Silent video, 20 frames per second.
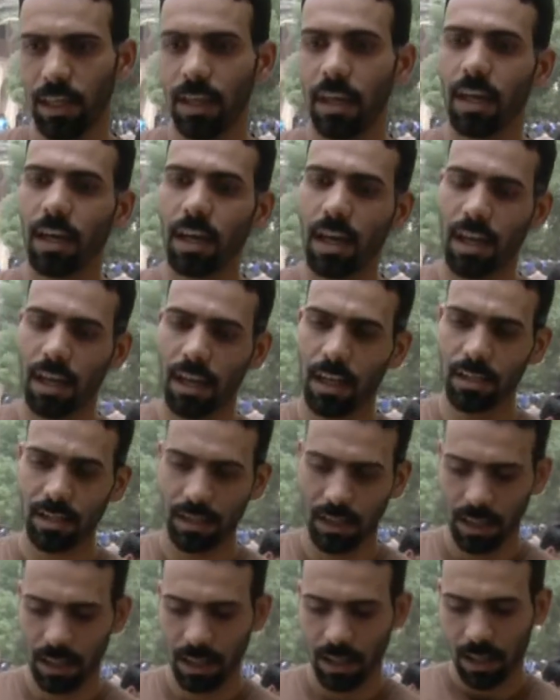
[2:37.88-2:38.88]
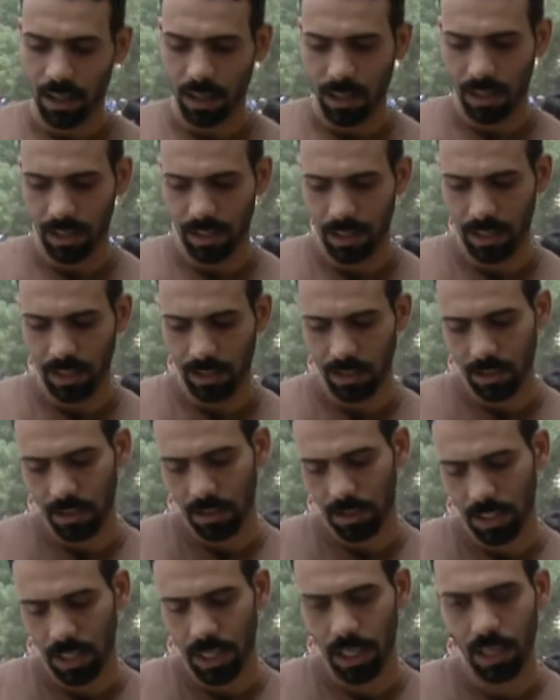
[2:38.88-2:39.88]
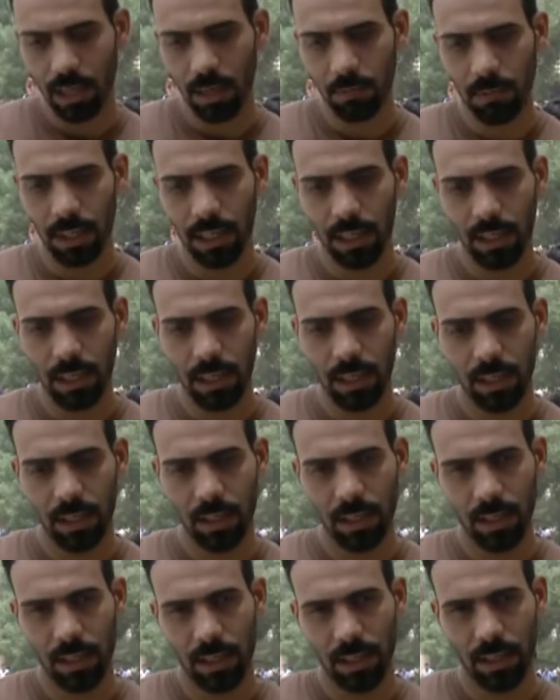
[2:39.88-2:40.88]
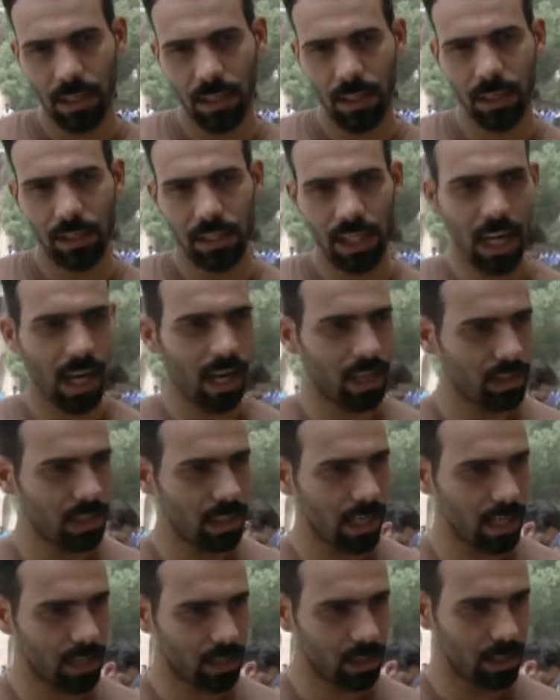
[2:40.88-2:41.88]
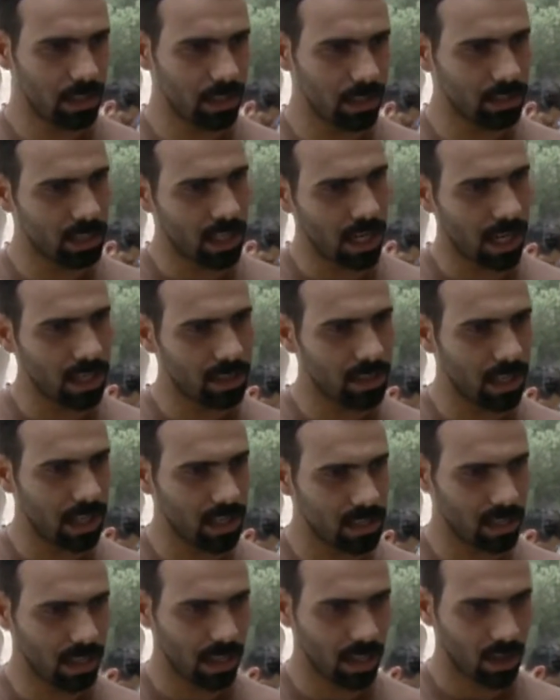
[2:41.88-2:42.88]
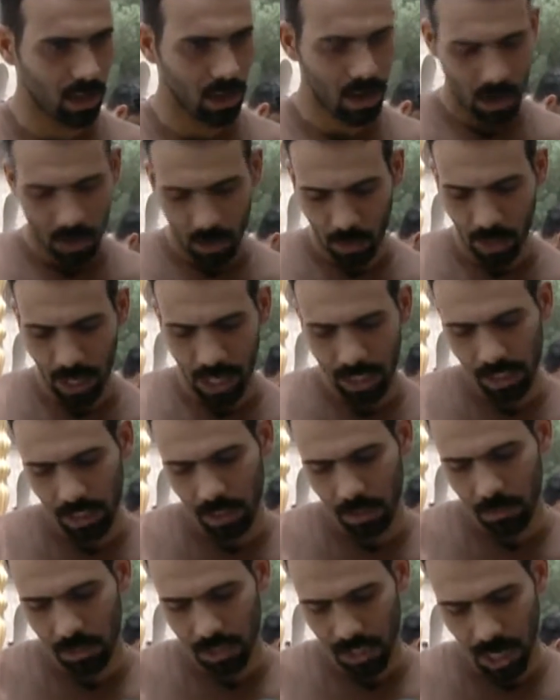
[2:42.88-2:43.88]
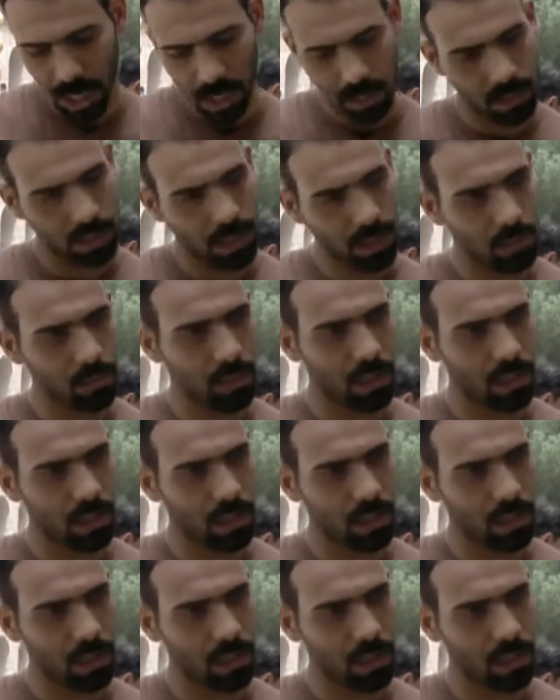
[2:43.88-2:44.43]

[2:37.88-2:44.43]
خلصنا احنا انتهينا من الجهاد الجهاد الاصغر وعلينا بالجهاد الاكبر